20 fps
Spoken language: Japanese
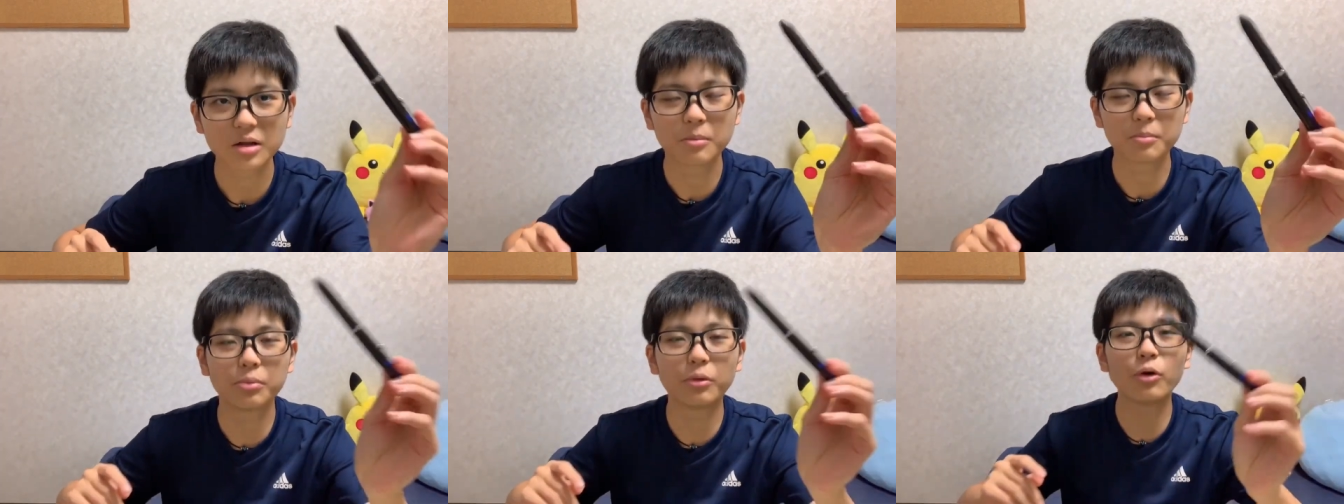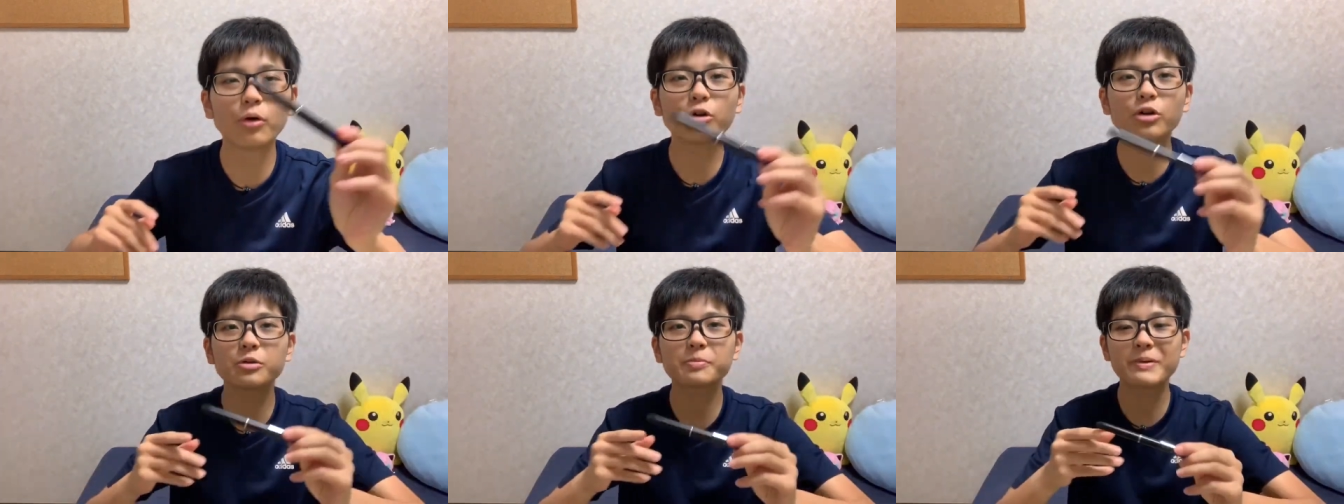
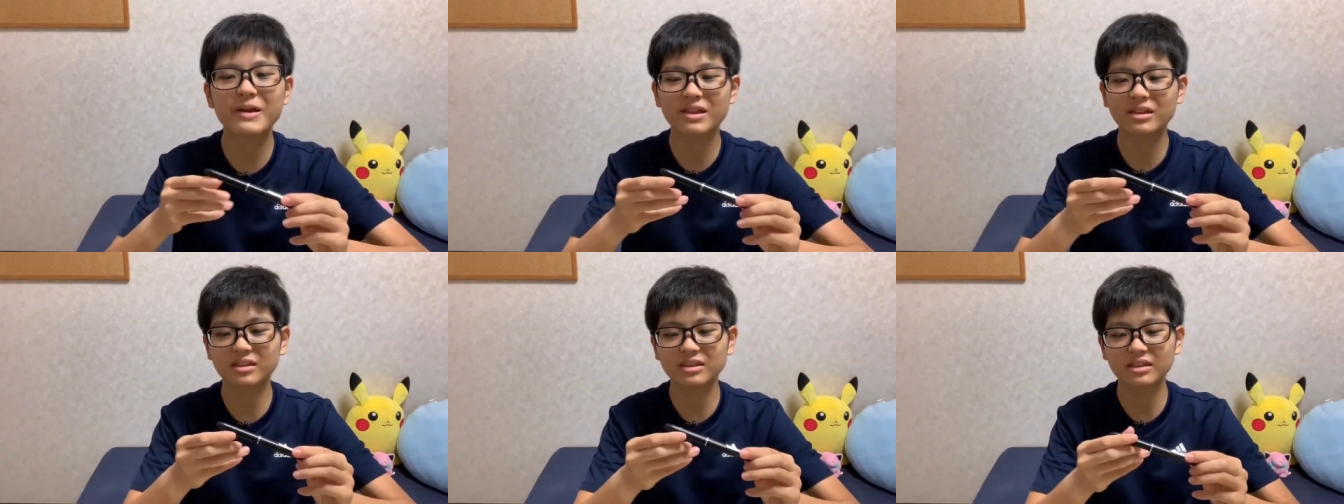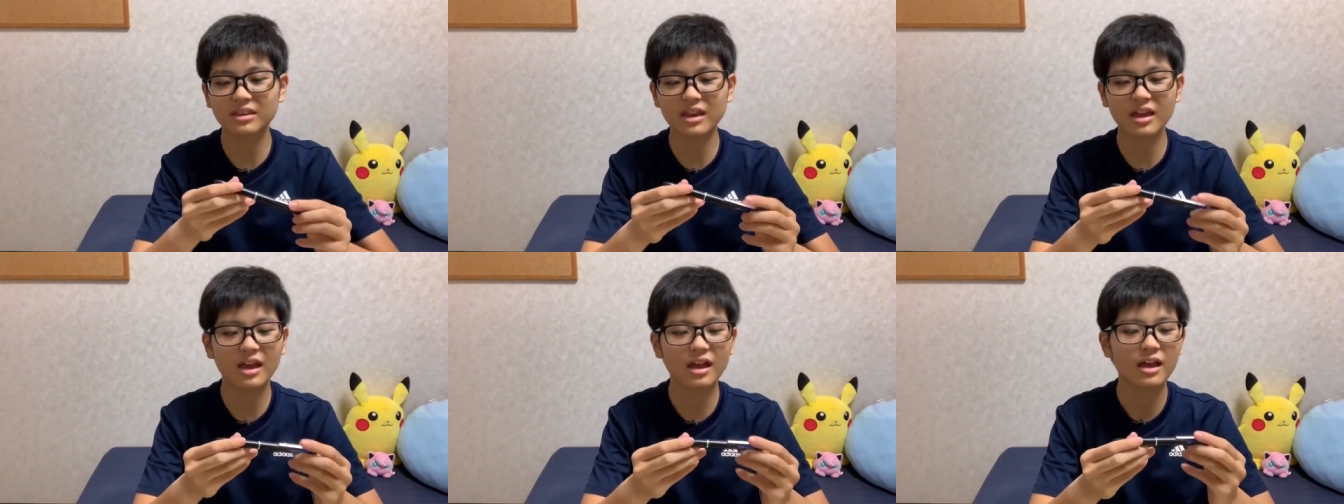ボールペンっ
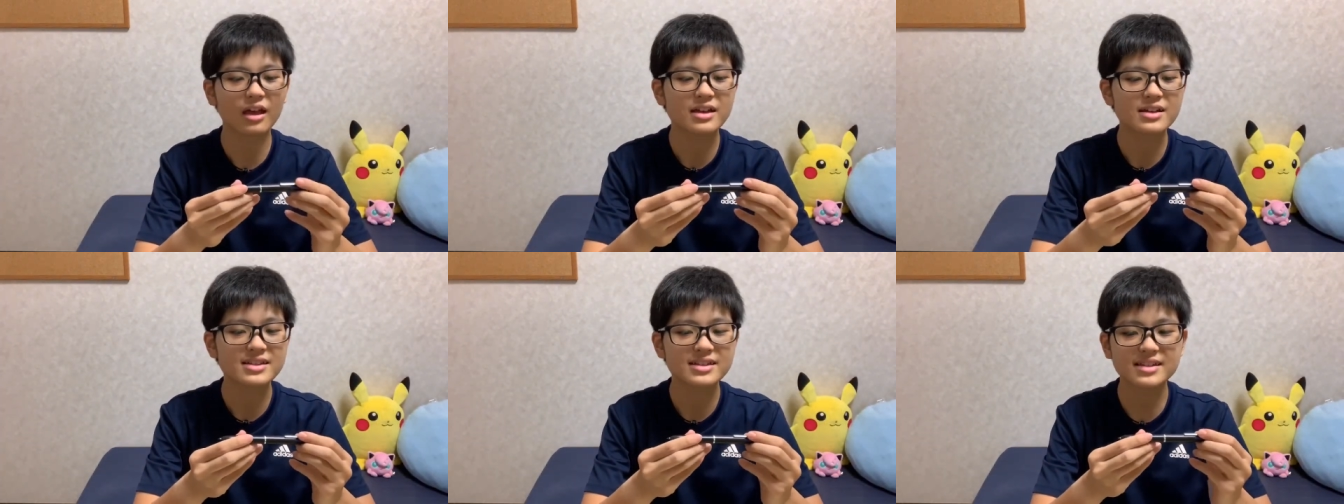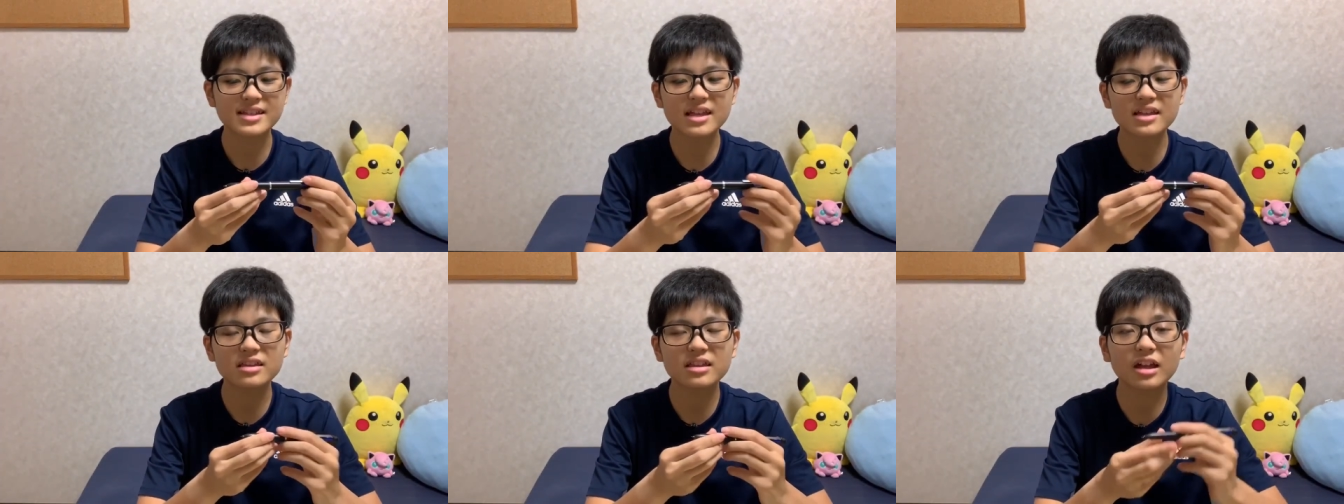て
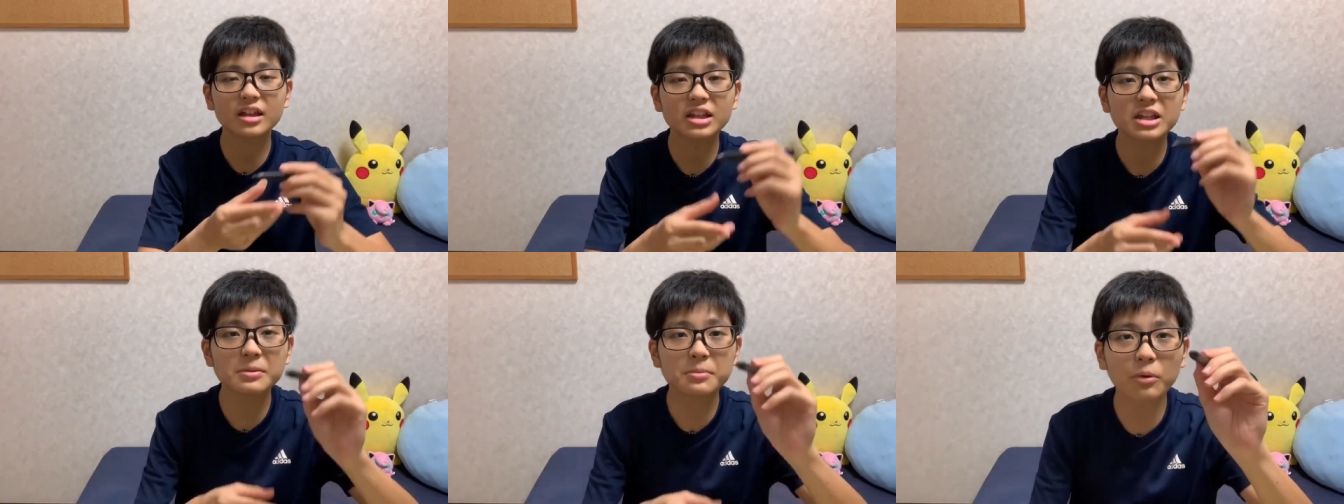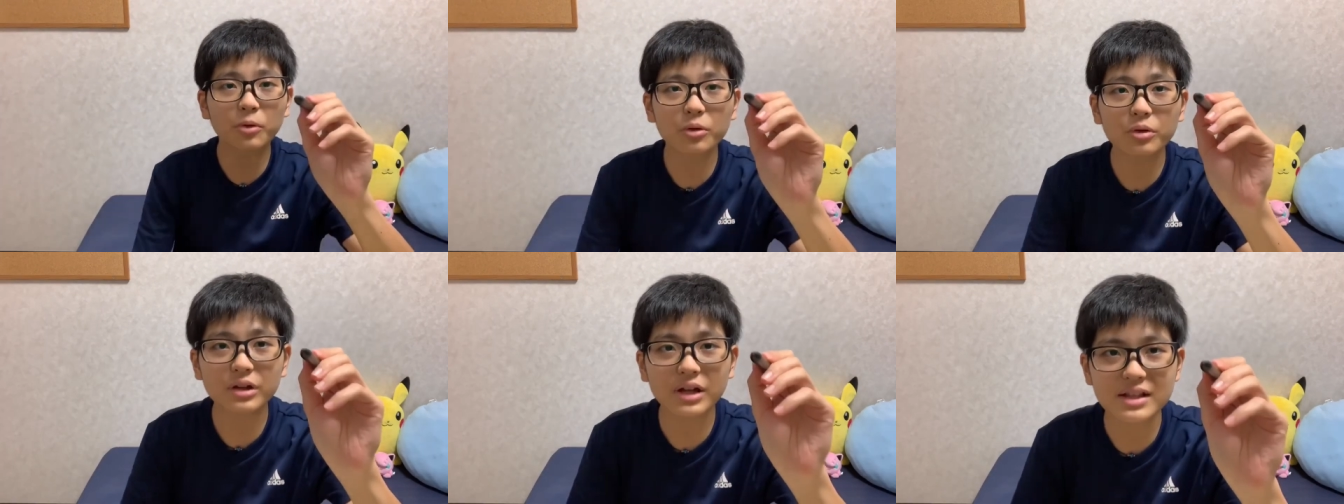先端に
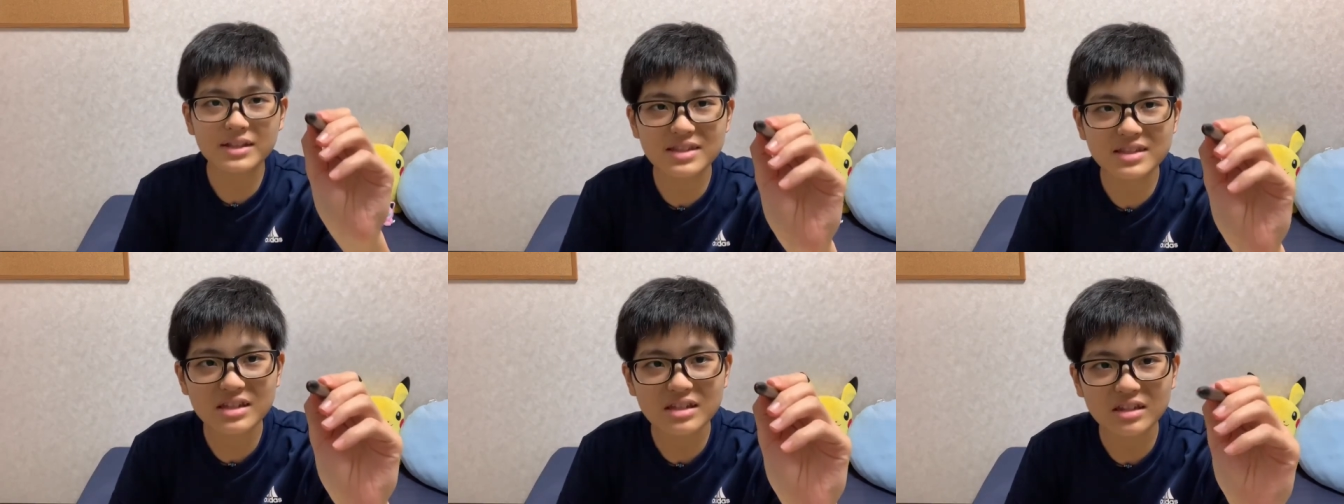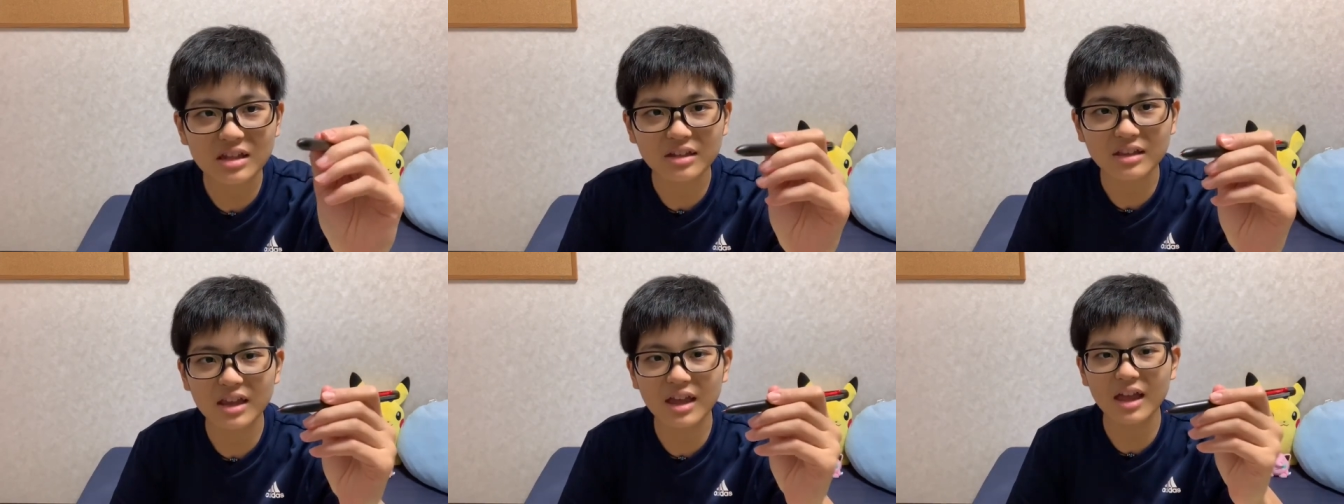ボールがつい
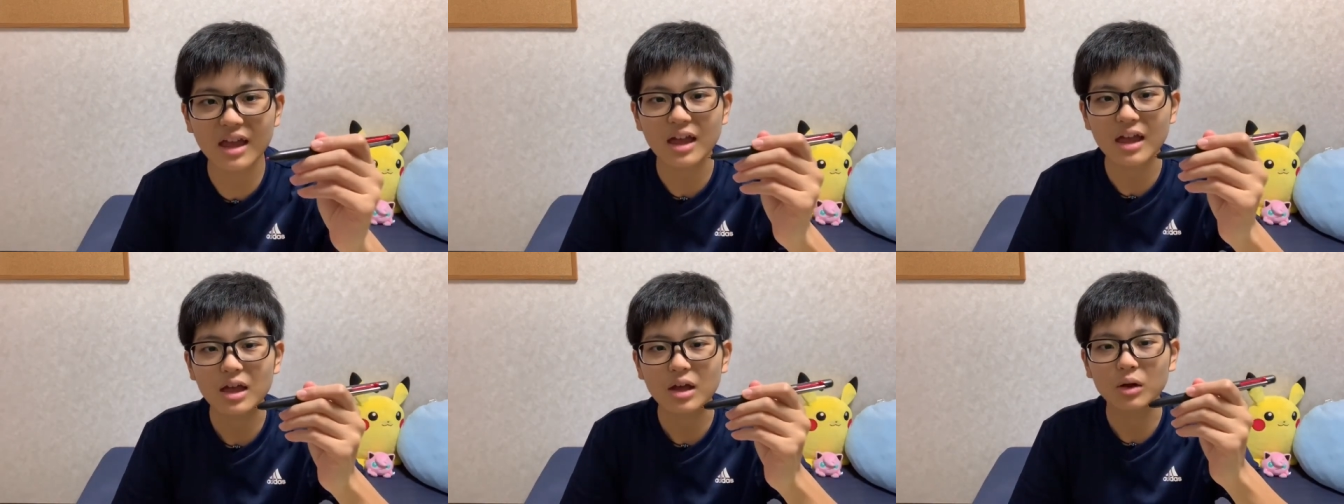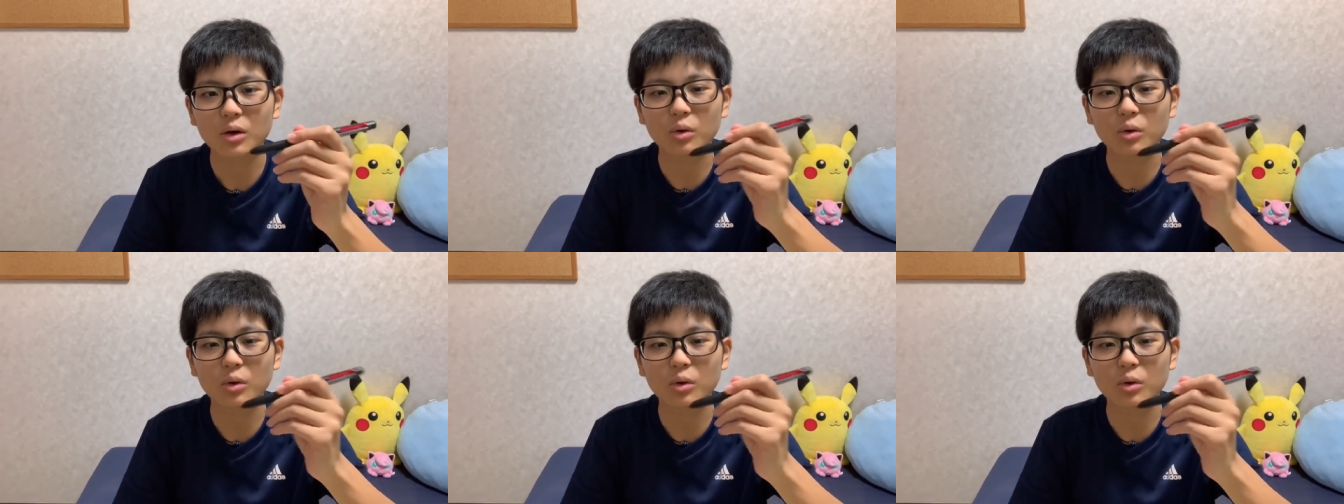てて、